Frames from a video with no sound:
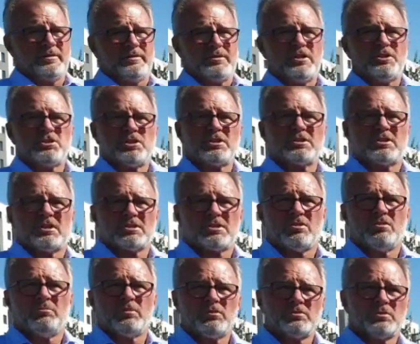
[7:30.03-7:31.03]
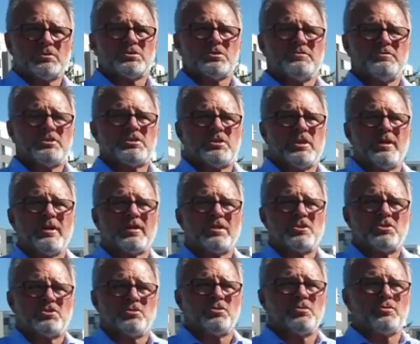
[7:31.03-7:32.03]
niesie za sobą oczywiście
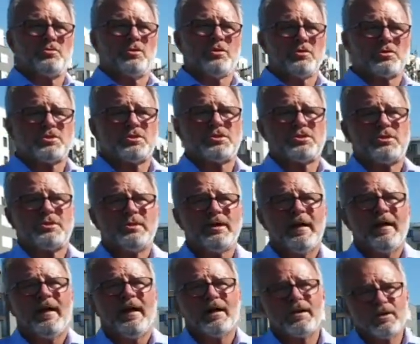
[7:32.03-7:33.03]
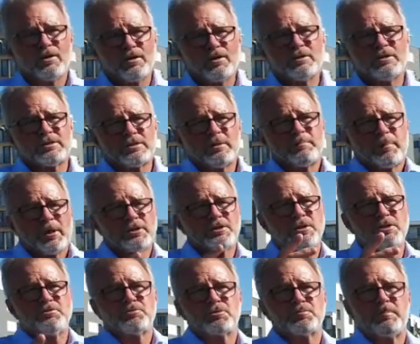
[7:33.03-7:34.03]
jakieś trudności, ale on, te
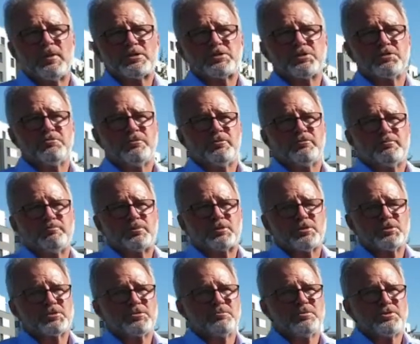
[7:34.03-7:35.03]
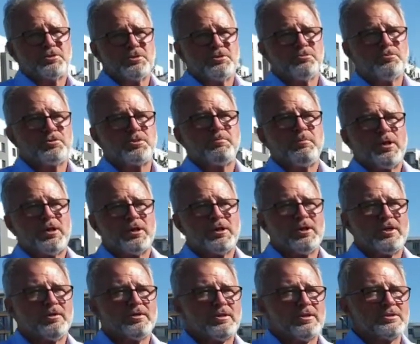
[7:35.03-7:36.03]
panie już patrzyły w przyszłość i
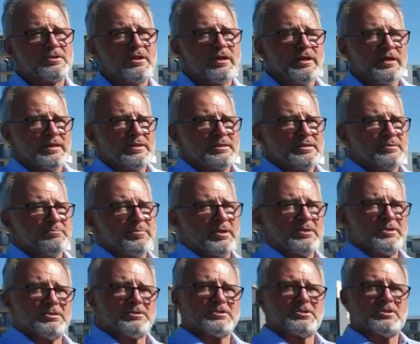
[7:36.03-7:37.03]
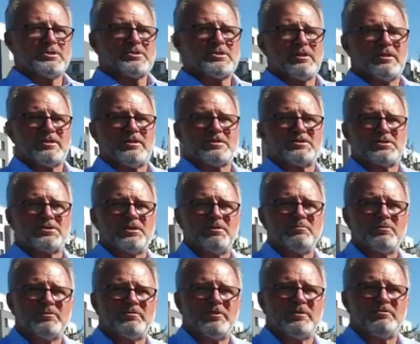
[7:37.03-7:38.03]
uśmiechnięte, sympatyczne, serdeczne
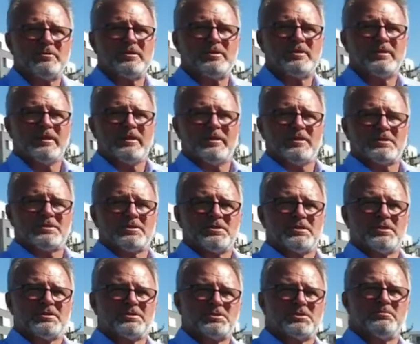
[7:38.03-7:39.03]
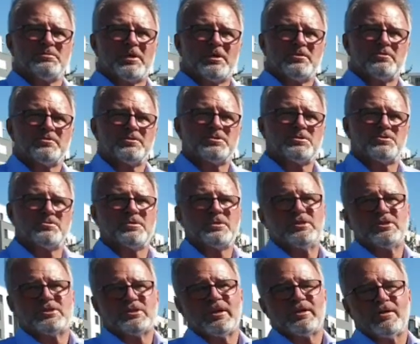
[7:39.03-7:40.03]
mówiły, że trzymają
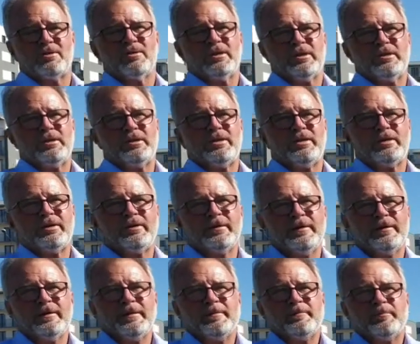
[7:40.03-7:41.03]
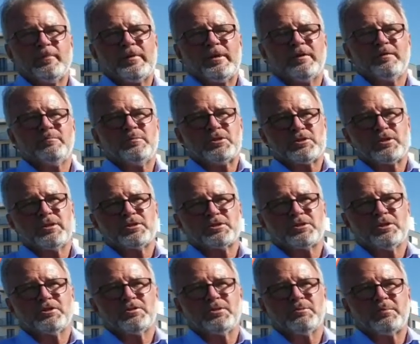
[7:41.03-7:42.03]
kciuki za kolejne. Mm, myślę,
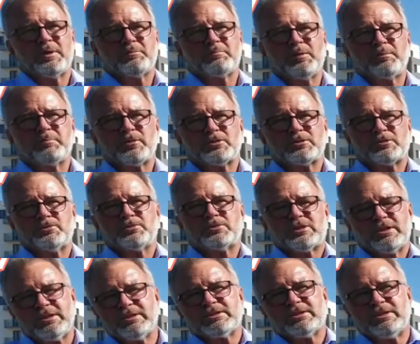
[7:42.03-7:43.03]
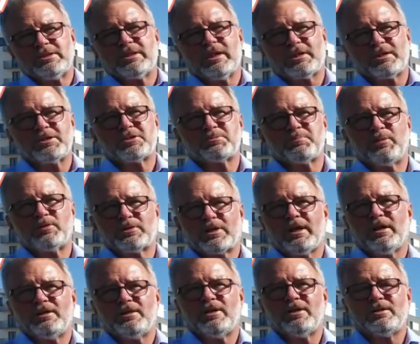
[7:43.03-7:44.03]
że to ma po prostu sens i takie
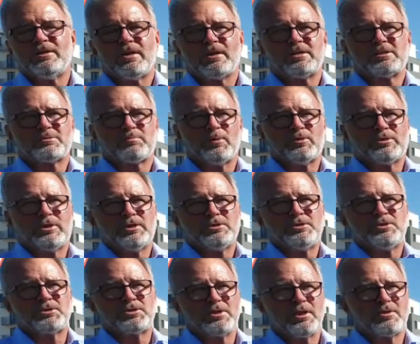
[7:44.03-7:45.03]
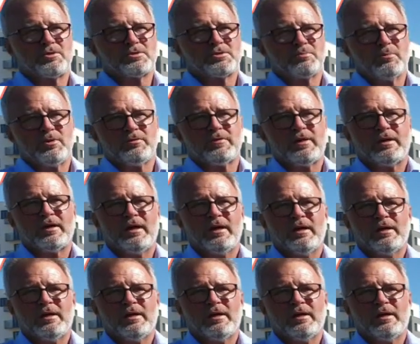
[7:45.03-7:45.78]
spotkanie i taka spontaniczna rozmowa